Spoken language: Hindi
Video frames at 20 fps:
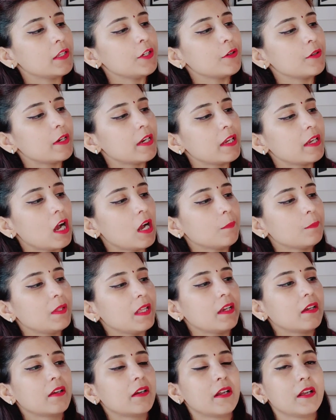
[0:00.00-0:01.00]
इयर uh, आप
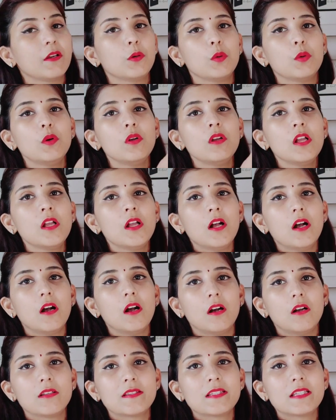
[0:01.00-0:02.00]
देख रहे हो
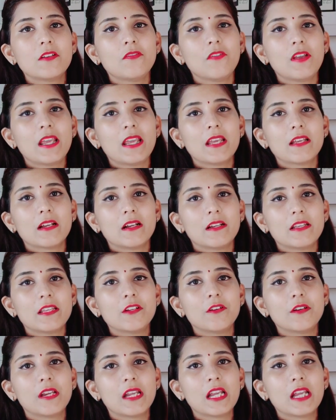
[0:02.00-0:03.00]
uh, सिर्फ एक
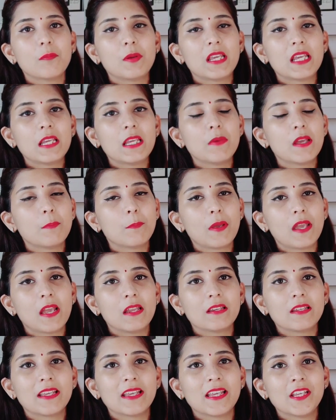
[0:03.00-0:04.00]
इयर भी मैं
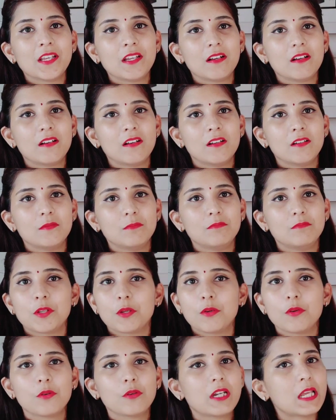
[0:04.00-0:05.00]
पहन के
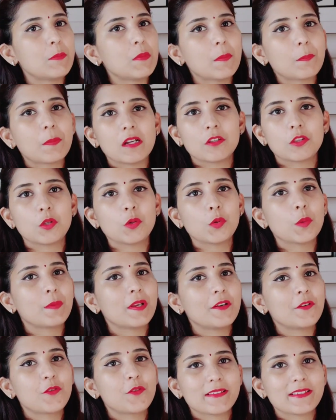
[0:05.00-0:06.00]
यू नो टीम अप करती हूँ
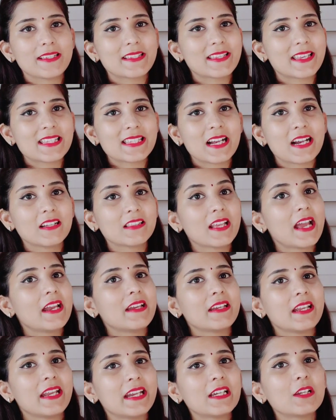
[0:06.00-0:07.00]
अपने ड्रेसेस के साथ
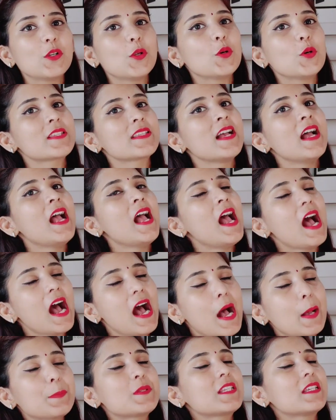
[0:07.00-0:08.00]
एंड इट लुक्स
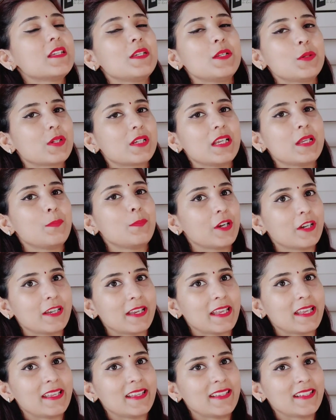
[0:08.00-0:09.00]
एब्सोल्यूटली
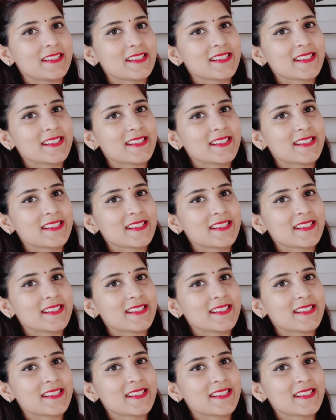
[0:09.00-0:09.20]
प्रटी